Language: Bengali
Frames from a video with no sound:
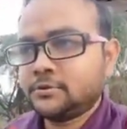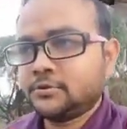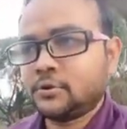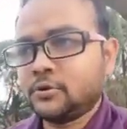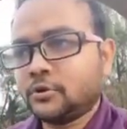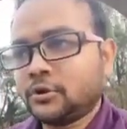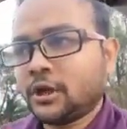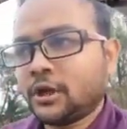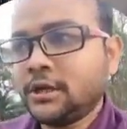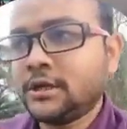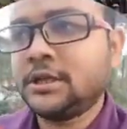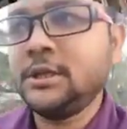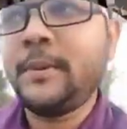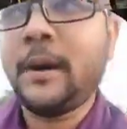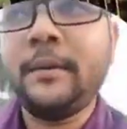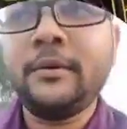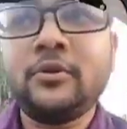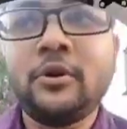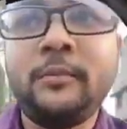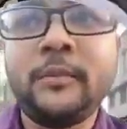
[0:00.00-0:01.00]
টোটোটায়
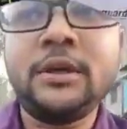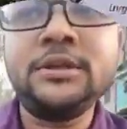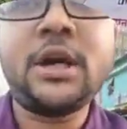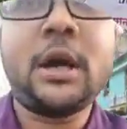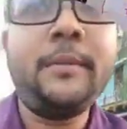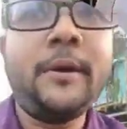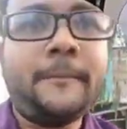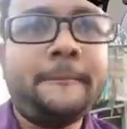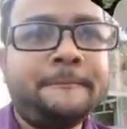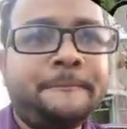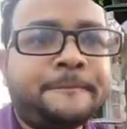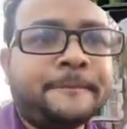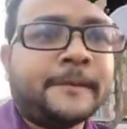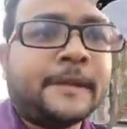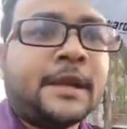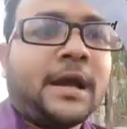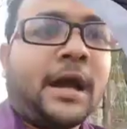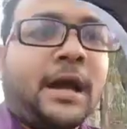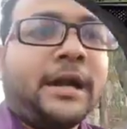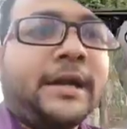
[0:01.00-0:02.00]
কিভাবে তোমরা যাবে
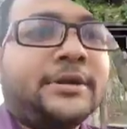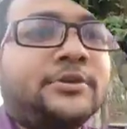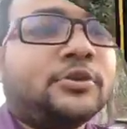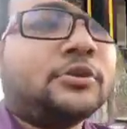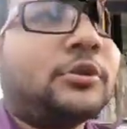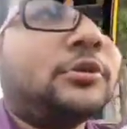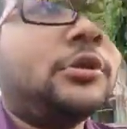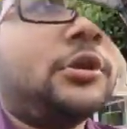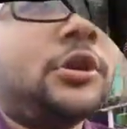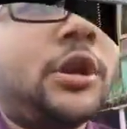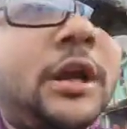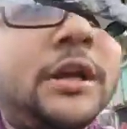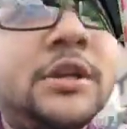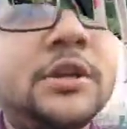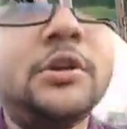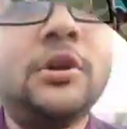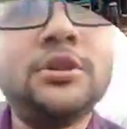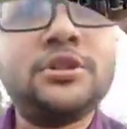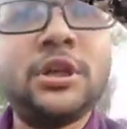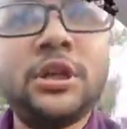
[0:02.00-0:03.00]
আর এই টোটোগুলো
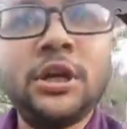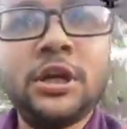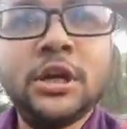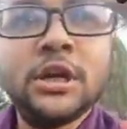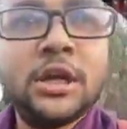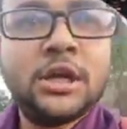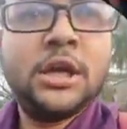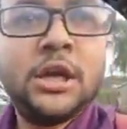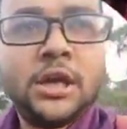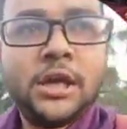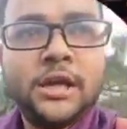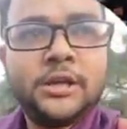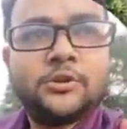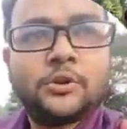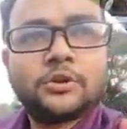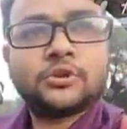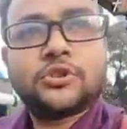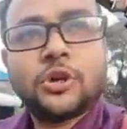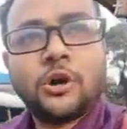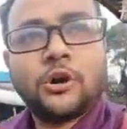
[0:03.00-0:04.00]
দাঁড়িয়ে রয়েছে এই
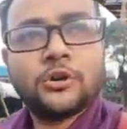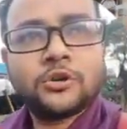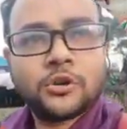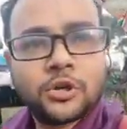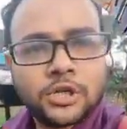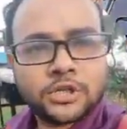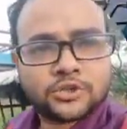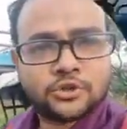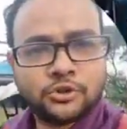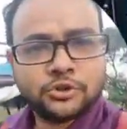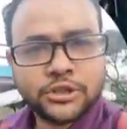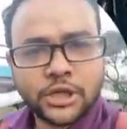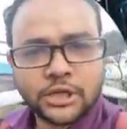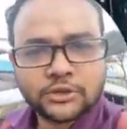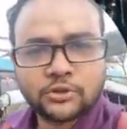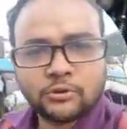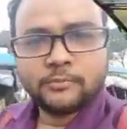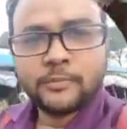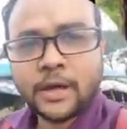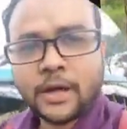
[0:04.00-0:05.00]
টোটো সহযোগে সোজা
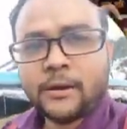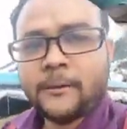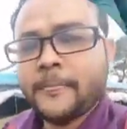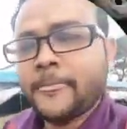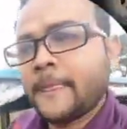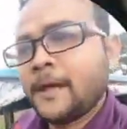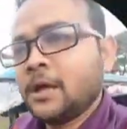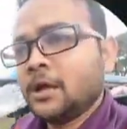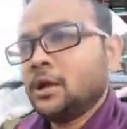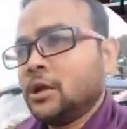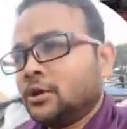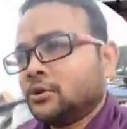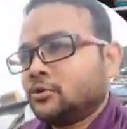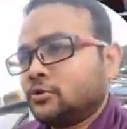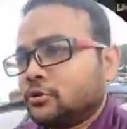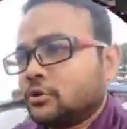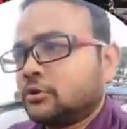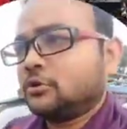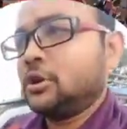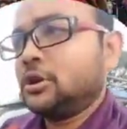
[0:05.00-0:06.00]
তোমরা
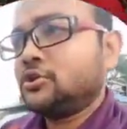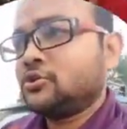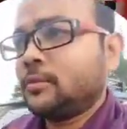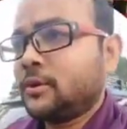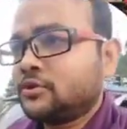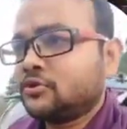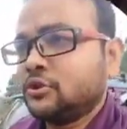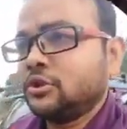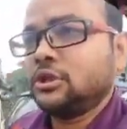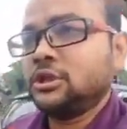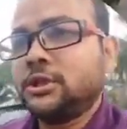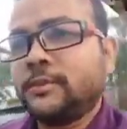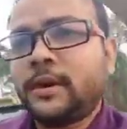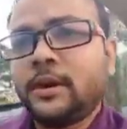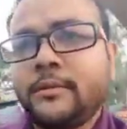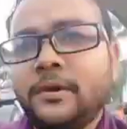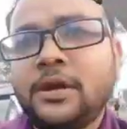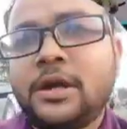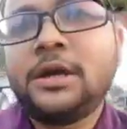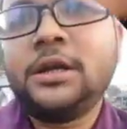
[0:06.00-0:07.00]
টোটো করে তোমরা চলে যেতে
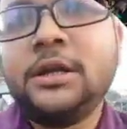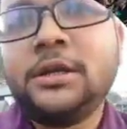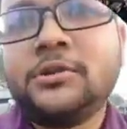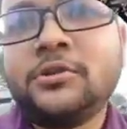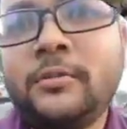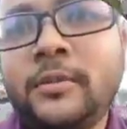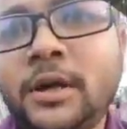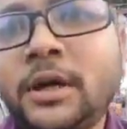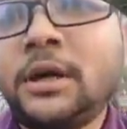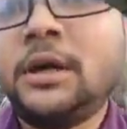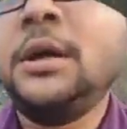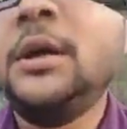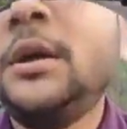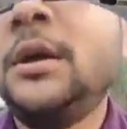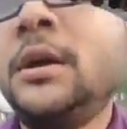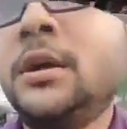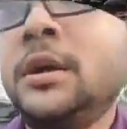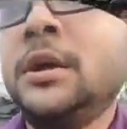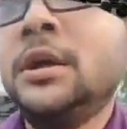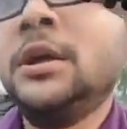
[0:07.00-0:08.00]
পারবে এখানে তোমরা
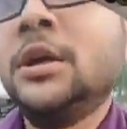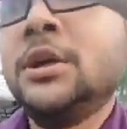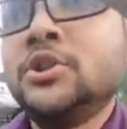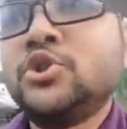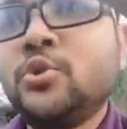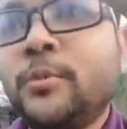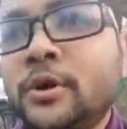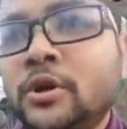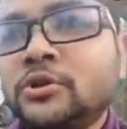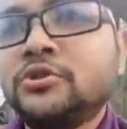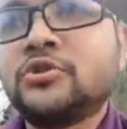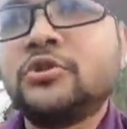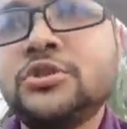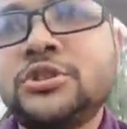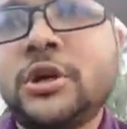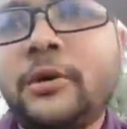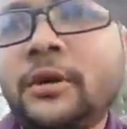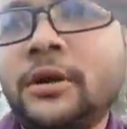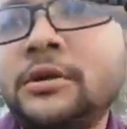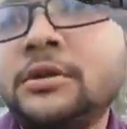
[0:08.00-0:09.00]
জুমানস্কর
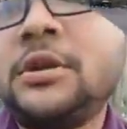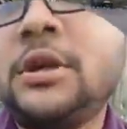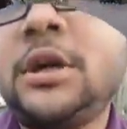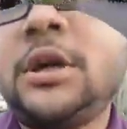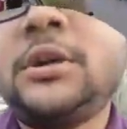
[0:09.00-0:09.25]
যাওয়ার